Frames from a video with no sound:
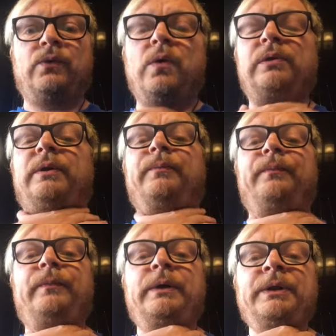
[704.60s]
горла
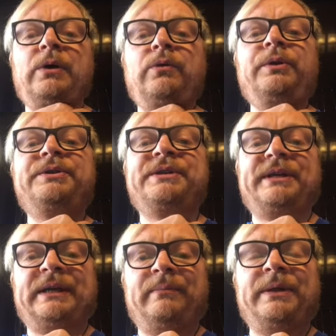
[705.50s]
находится
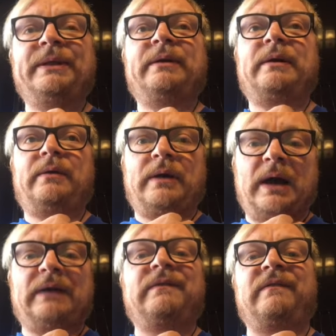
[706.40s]
именно
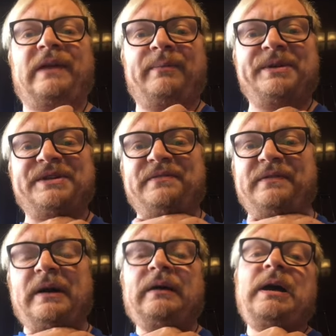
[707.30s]
как во время
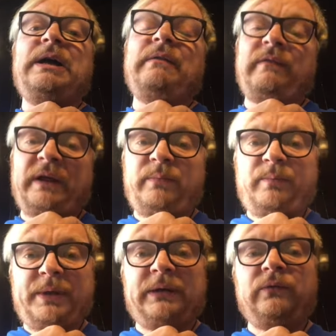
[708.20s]
зевка, как во время
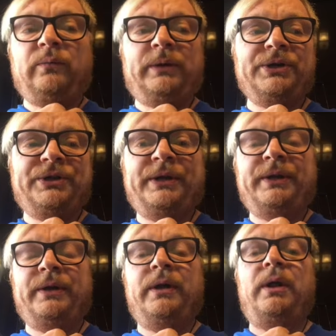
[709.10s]
первого
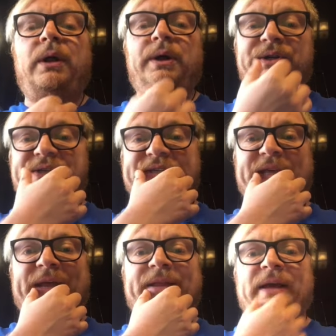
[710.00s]
упражнения.
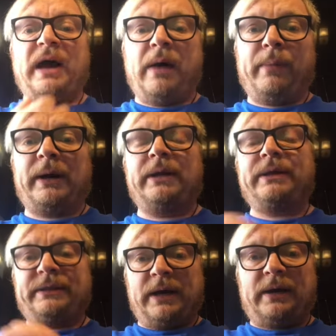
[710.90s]
Состояние
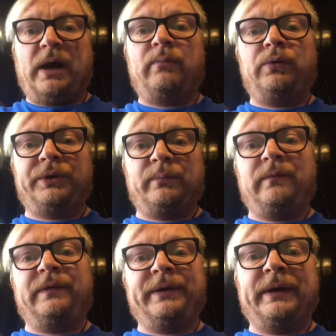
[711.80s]
аппарата так, как будто бы
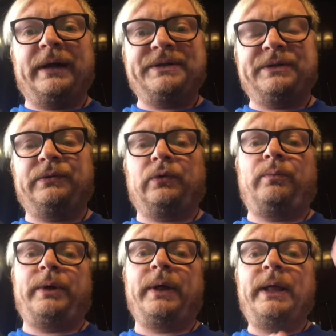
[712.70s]
вы играете на
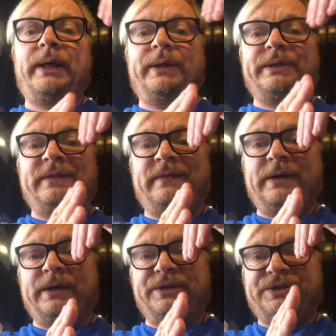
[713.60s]
трубе.
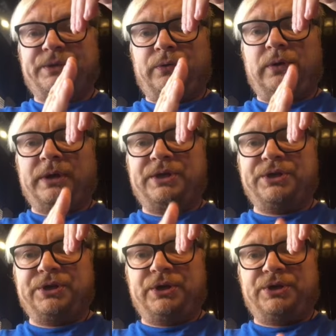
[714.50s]
Двигается только нижняя